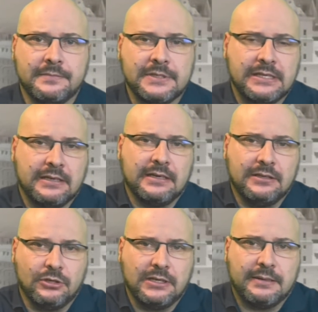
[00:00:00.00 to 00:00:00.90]
se den
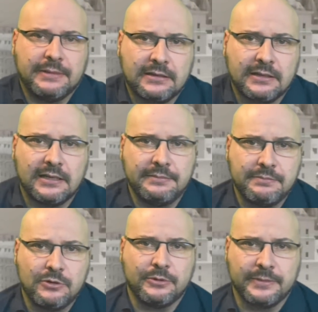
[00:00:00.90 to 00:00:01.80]
históricamente en el
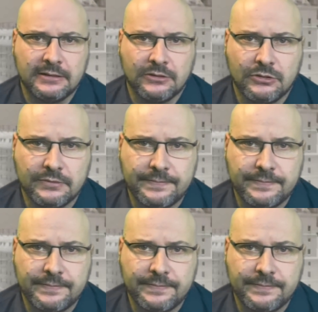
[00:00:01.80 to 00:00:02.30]
mismo momento.